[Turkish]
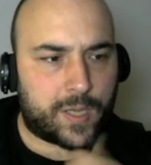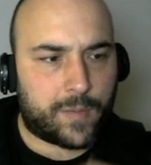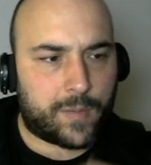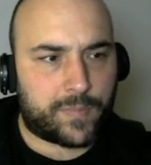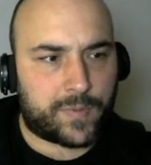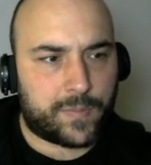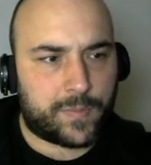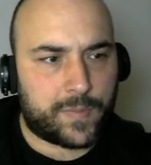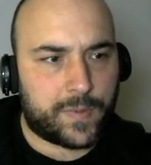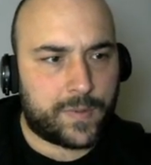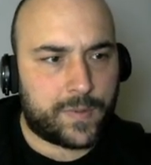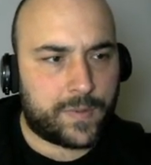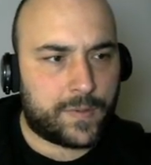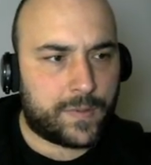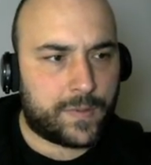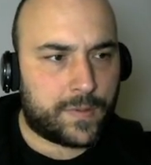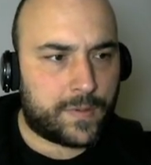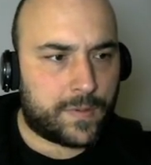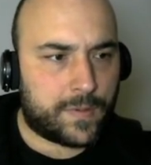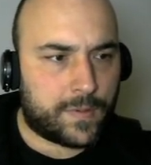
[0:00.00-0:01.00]
yaptım.
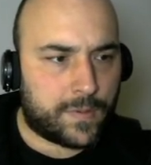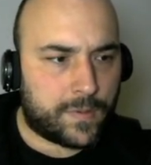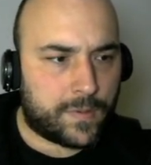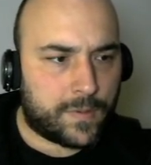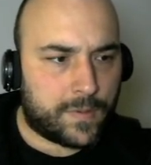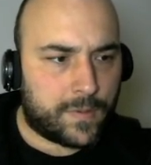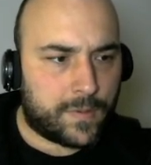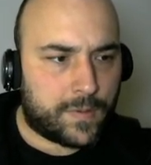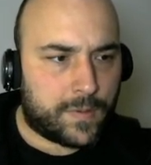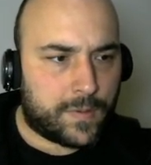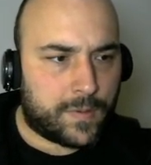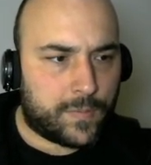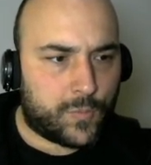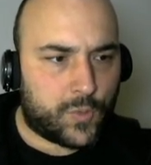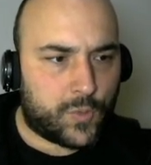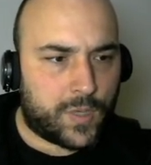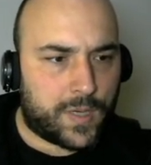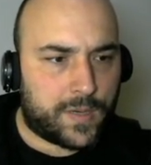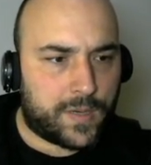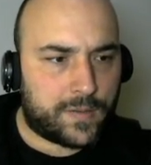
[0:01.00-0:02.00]
Bu
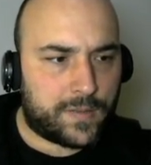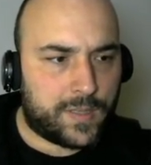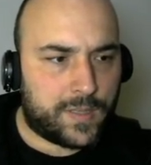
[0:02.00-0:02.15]
da artı